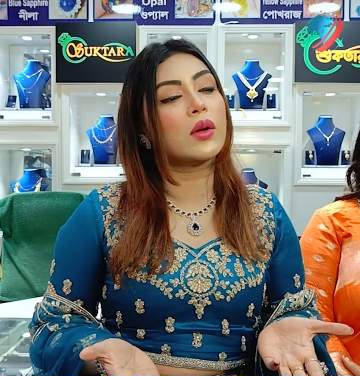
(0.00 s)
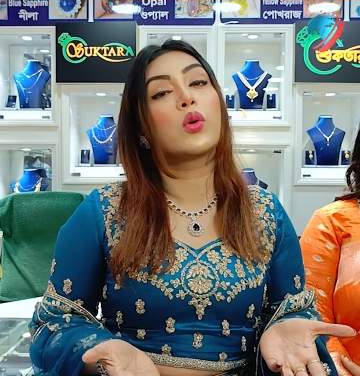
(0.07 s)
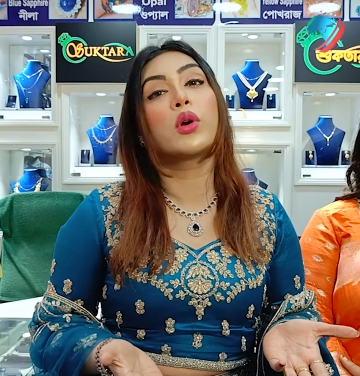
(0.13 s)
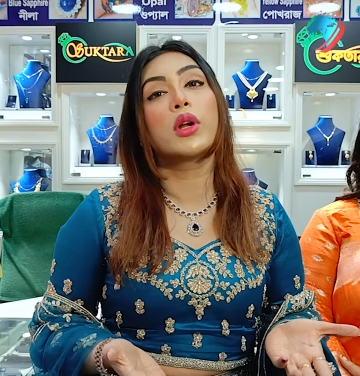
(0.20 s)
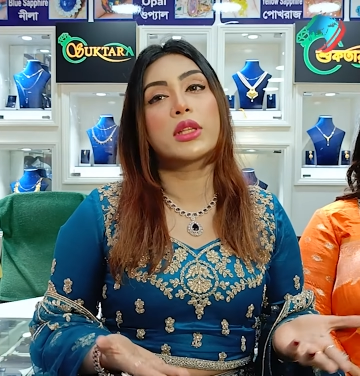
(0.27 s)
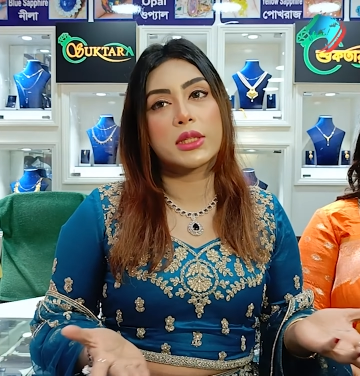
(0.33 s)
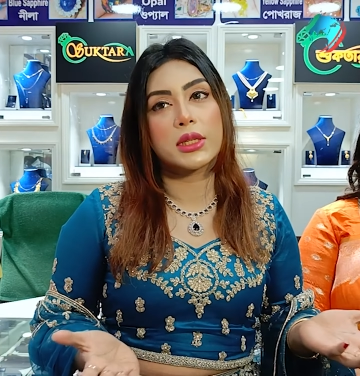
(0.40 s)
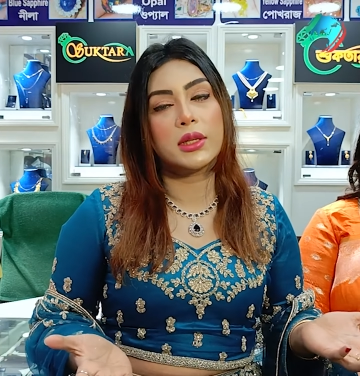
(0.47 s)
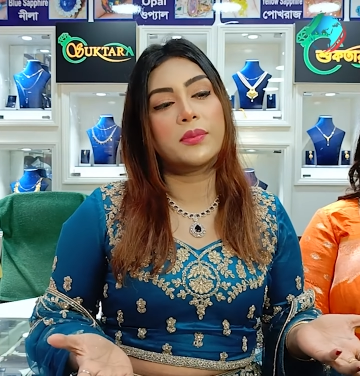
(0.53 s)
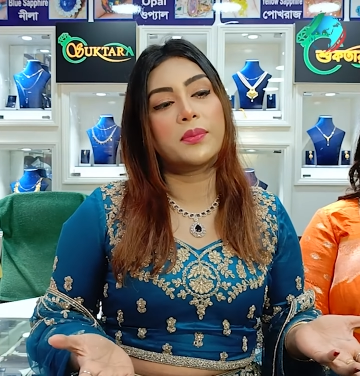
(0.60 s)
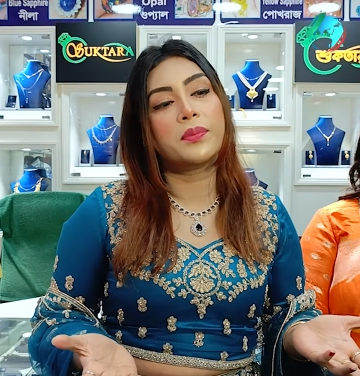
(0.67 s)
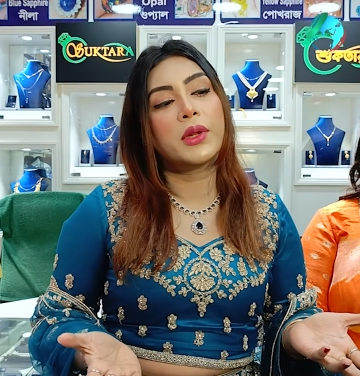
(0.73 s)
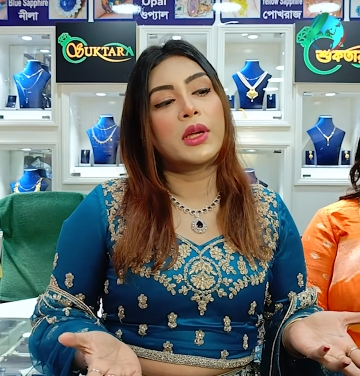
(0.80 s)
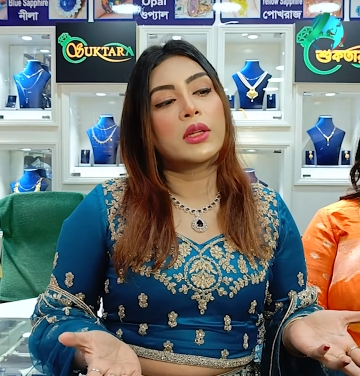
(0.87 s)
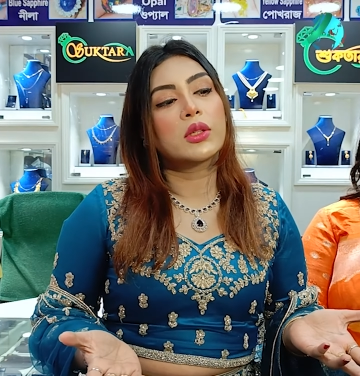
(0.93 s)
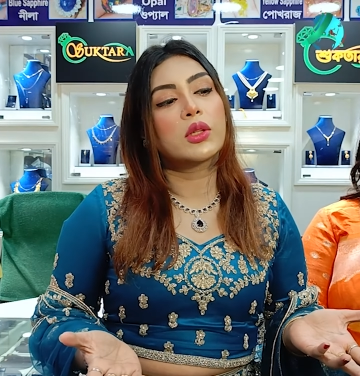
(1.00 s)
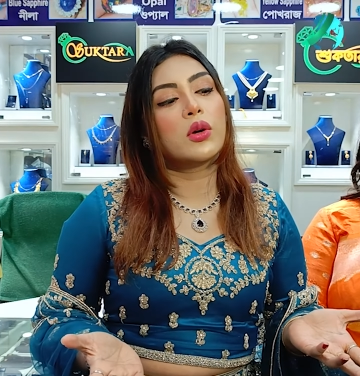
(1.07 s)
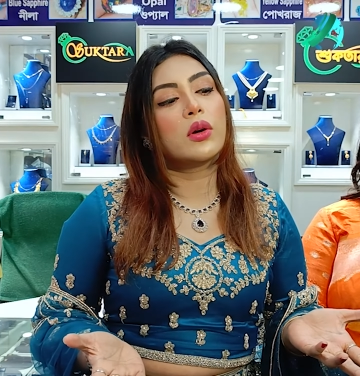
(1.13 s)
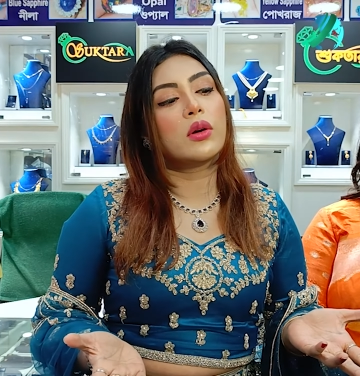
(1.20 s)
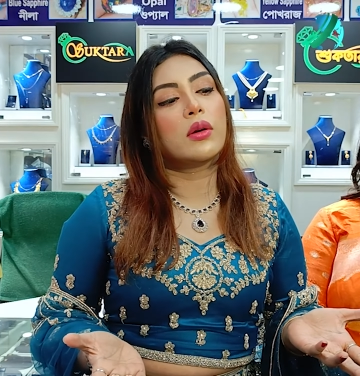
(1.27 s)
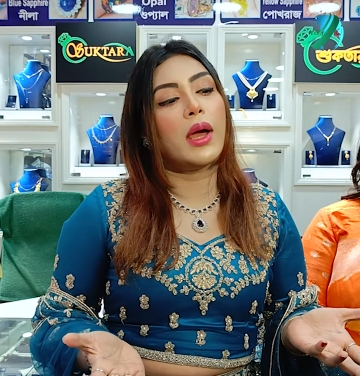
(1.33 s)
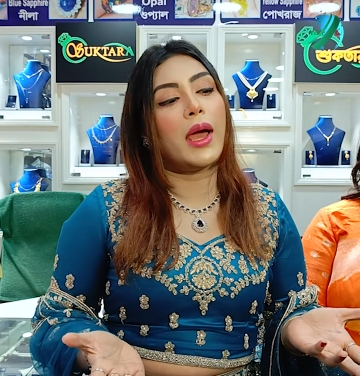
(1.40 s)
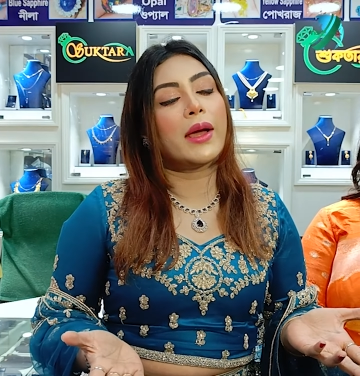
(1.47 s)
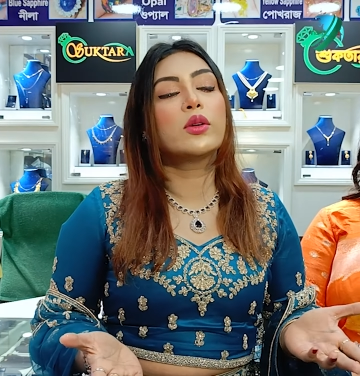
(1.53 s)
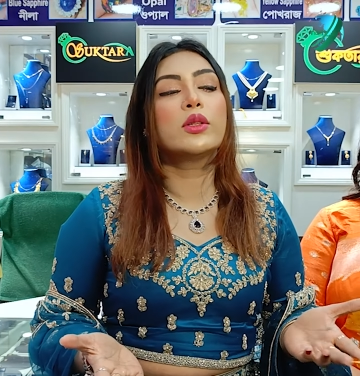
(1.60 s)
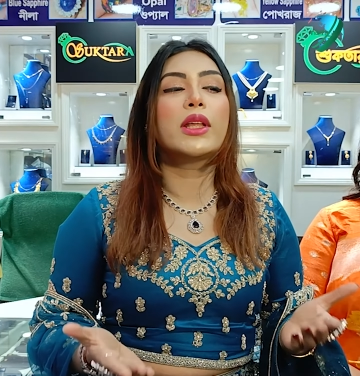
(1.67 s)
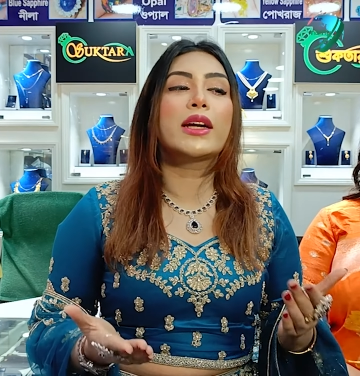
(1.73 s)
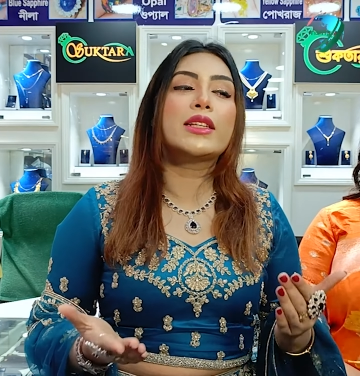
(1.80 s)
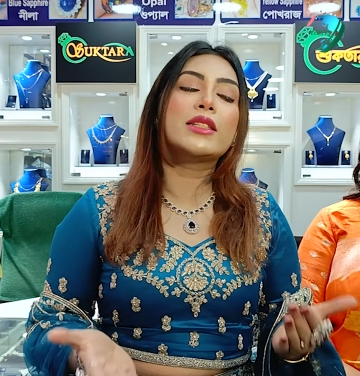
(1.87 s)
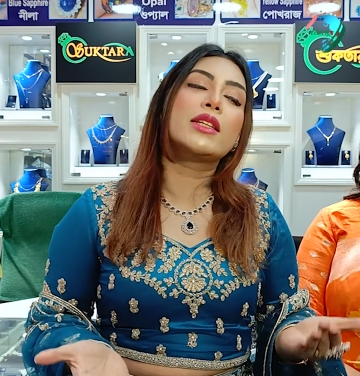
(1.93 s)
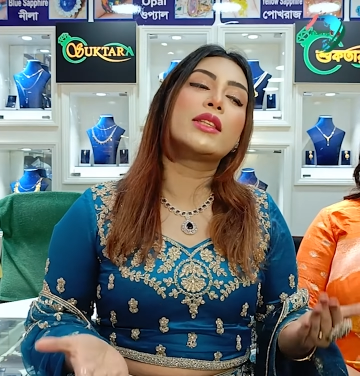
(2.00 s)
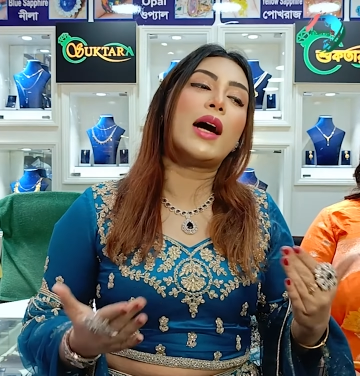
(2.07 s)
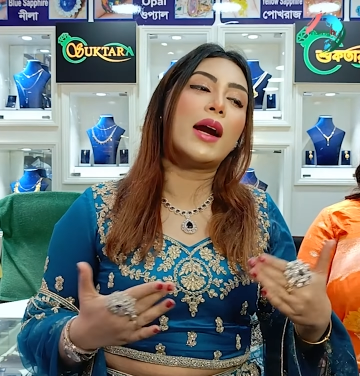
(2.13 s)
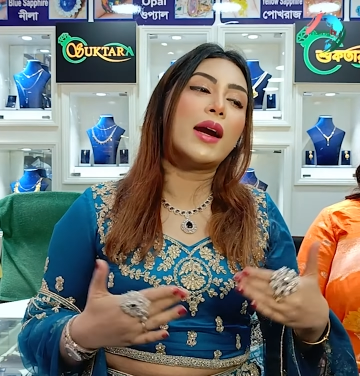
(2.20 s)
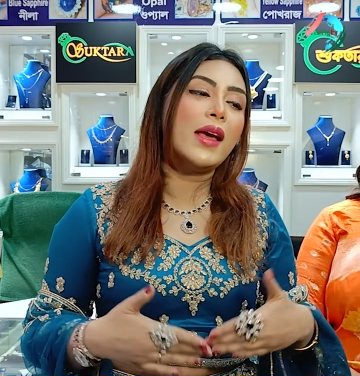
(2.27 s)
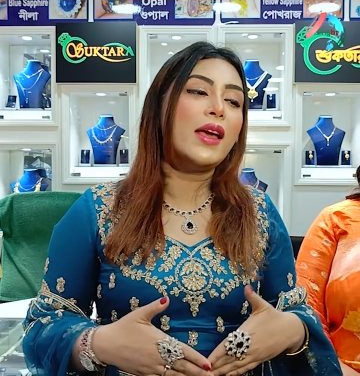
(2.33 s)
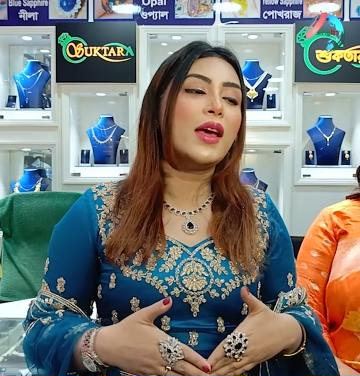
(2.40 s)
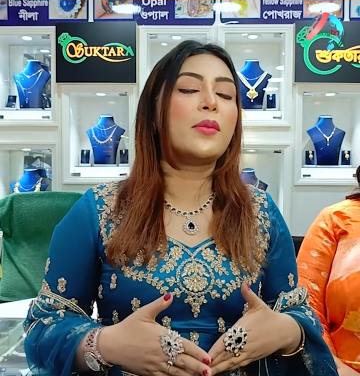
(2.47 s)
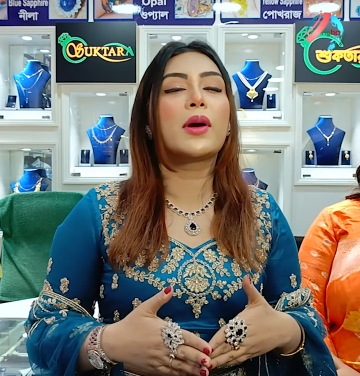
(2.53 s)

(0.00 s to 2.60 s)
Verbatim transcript: করেছে তো এখন দেখা যাচ্ছে তারাই